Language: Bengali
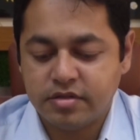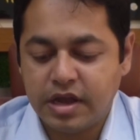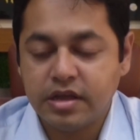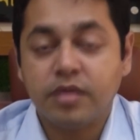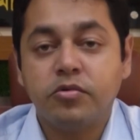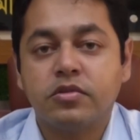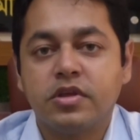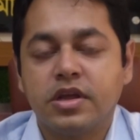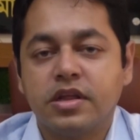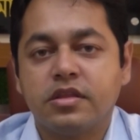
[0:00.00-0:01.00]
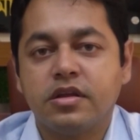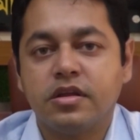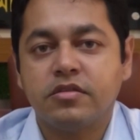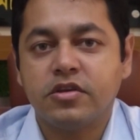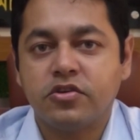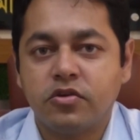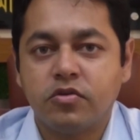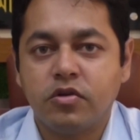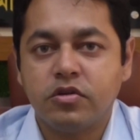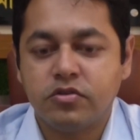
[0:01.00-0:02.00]
তালিকাভুক্তির ক্ষেত্রে যে
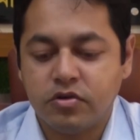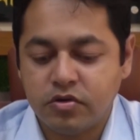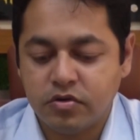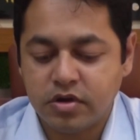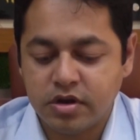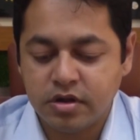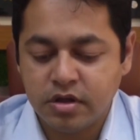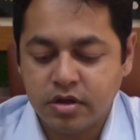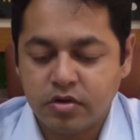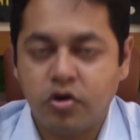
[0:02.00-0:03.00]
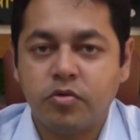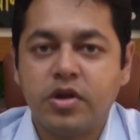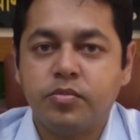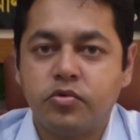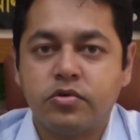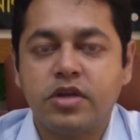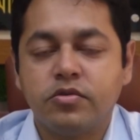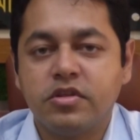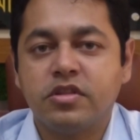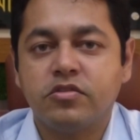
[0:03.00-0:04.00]
সকল জনগণের ঘরবাড়ি পুরোটাই
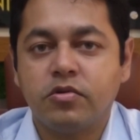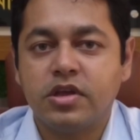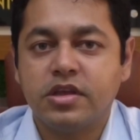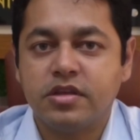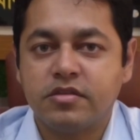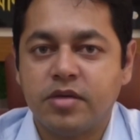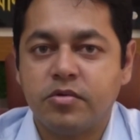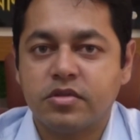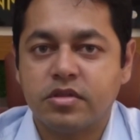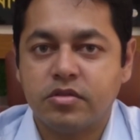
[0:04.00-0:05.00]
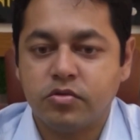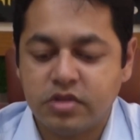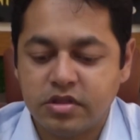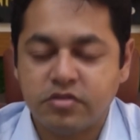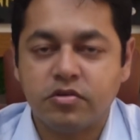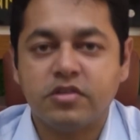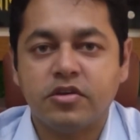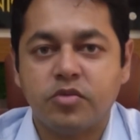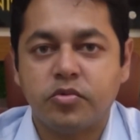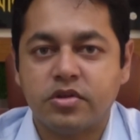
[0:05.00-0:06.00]
নদীতে চলে গিয়েছে এবং নদীতে চলে
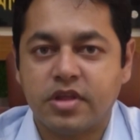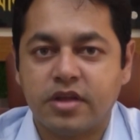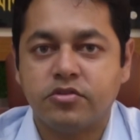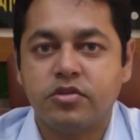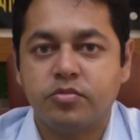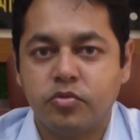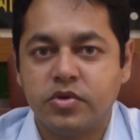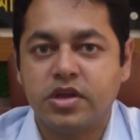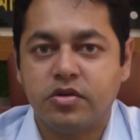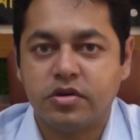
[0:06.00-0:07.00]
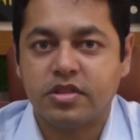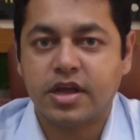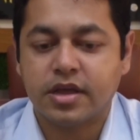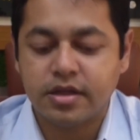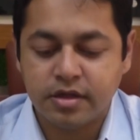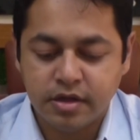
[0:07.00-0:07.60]
যাওয়ার পরে তারা যদি ভূমিহীন হয়ে থাকে